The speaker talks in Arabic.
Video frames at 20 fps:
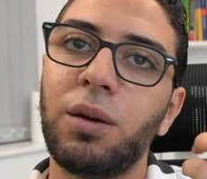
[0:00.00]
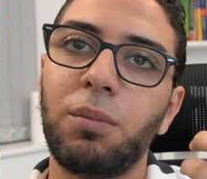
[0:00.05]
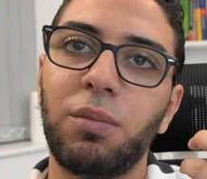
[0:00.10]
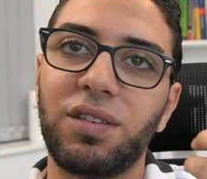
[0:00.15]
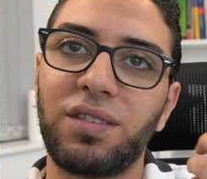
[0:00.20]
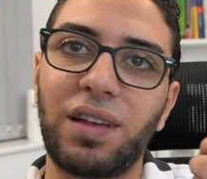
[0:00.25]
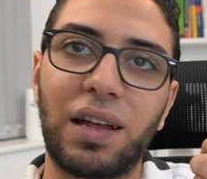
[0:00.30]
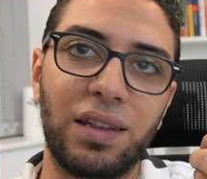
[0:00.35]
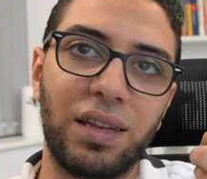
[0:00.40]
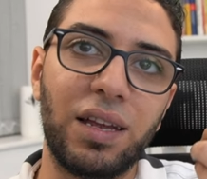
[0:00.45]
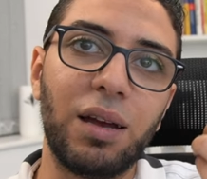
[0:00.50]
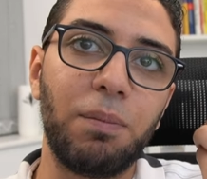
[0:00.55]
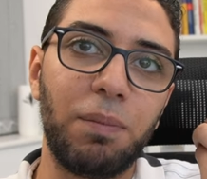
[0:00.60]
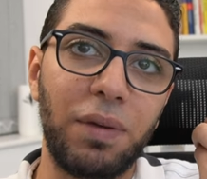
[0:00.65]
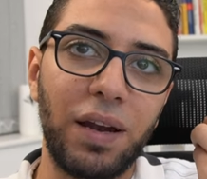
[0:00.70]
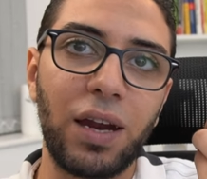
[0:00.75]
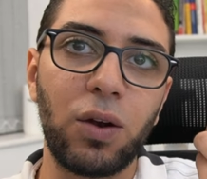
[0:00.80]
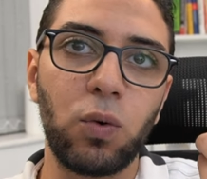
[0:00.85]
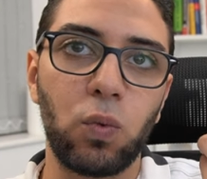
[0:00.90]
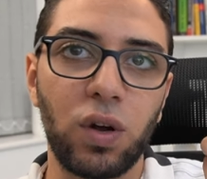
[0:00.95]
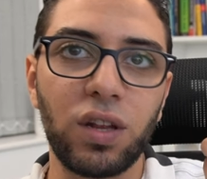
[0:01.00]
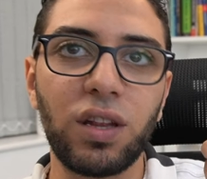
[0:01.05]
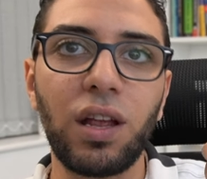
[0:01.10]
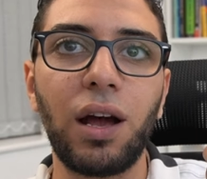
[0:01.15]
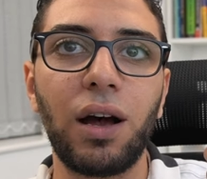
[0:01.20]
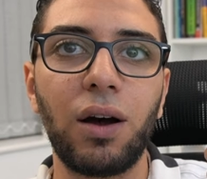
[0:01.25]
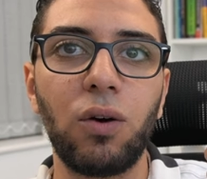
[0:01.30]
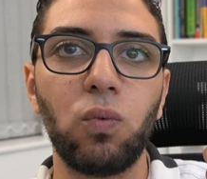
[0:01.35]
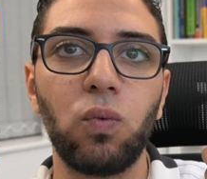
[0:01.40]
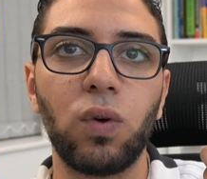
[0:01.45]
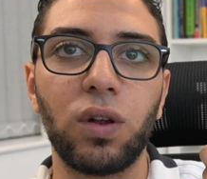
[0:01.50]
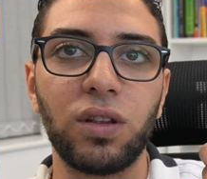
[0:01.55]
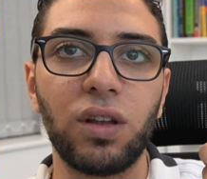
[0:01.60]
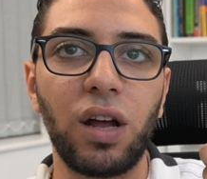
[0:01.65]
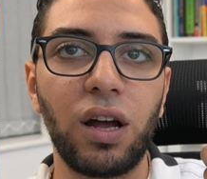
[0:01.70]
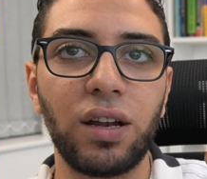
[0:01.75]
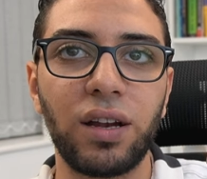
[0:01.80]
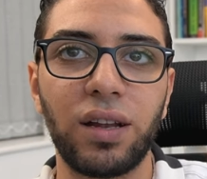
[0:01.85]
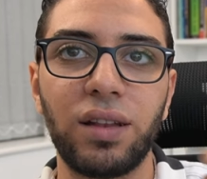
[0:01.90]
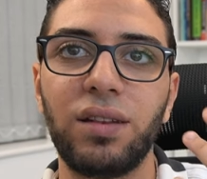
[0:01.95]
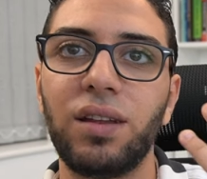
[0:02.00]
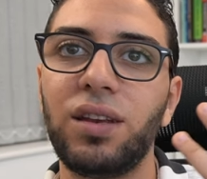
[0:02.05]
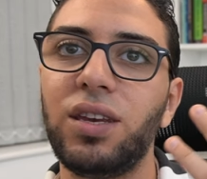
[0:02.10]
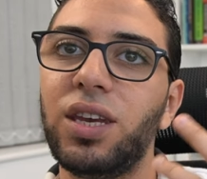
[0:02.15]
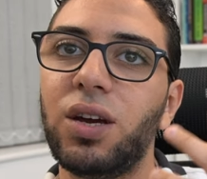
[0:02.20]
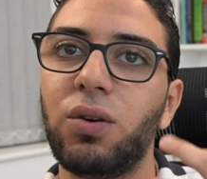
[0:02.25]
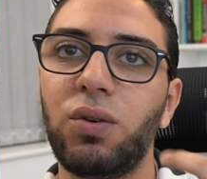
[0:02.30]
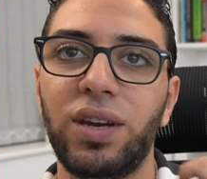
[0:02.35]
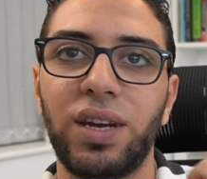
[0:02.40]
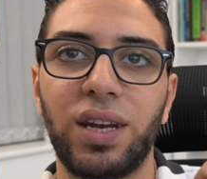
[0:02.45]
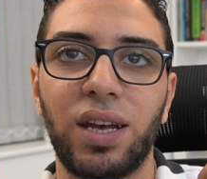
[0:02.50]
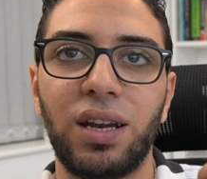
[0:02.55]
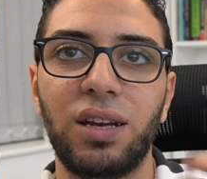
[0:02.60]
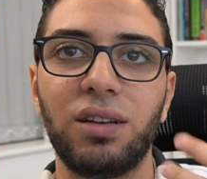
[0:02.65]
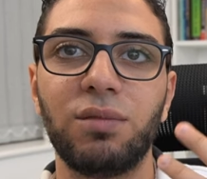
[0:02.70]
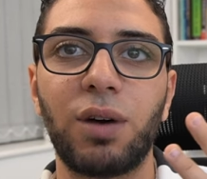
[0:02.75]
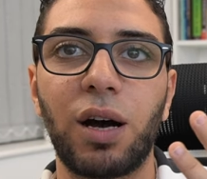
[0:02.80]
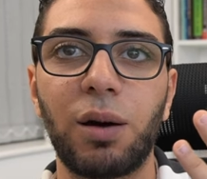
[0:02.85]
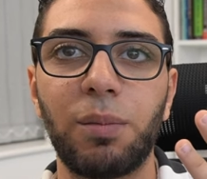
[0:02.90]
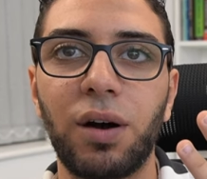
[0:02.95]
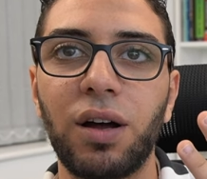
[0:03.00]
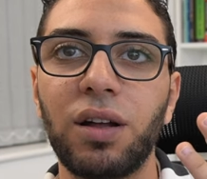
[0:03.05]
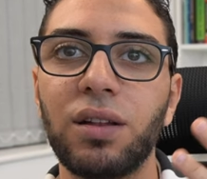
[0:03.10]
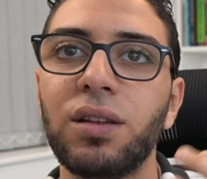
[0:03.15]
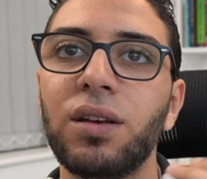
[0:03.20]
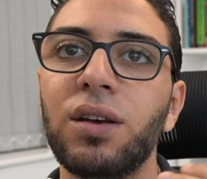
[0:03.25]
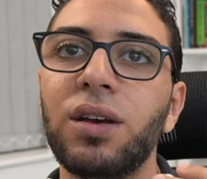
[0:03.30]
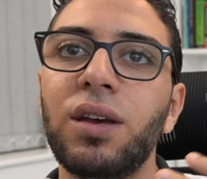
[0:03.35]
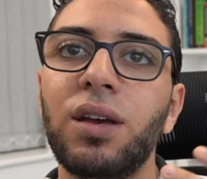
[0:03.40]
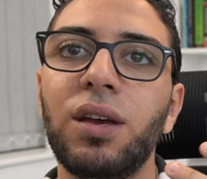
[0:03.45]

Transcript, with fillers: بس عندنا بلان واضحه ووضحنا الدنيا واحنا كلير مع بعض